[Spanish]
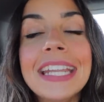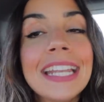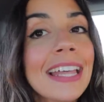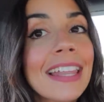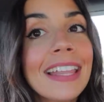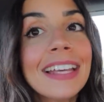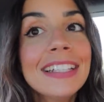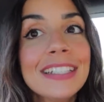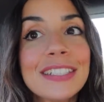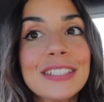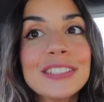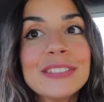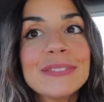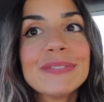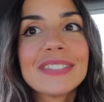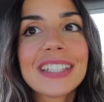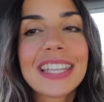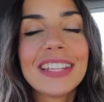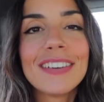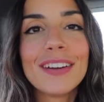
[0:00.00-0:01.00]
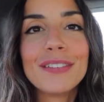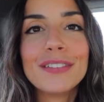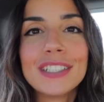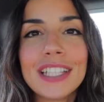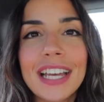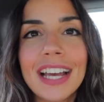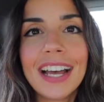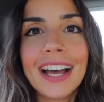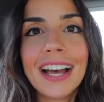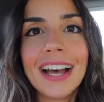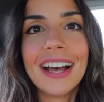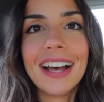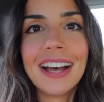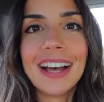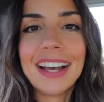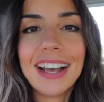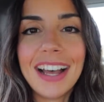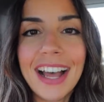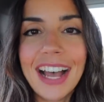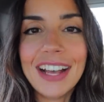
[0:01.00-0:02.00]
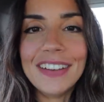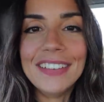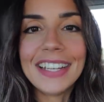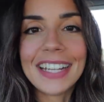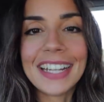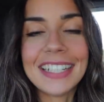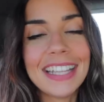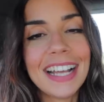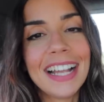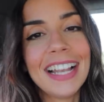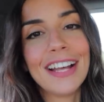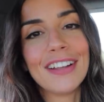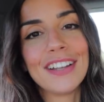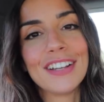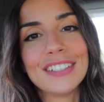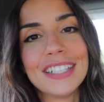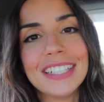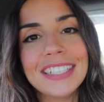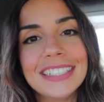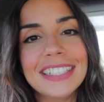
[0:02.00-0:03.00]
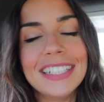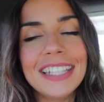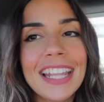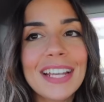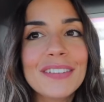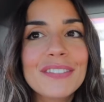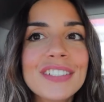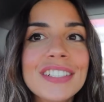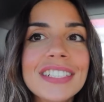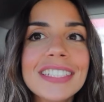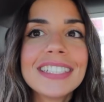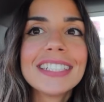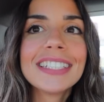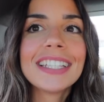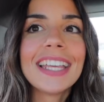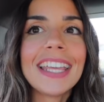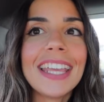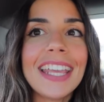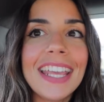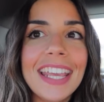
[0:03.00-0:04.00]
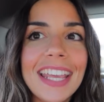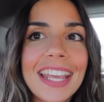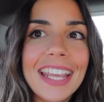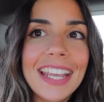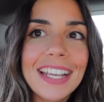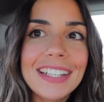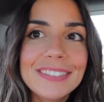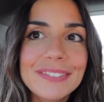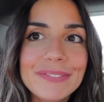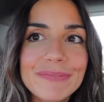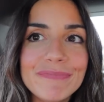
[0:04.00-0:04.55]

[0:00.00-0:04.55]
nada, eso, que vamos a, ver qué tal, ahora os enseñamos y,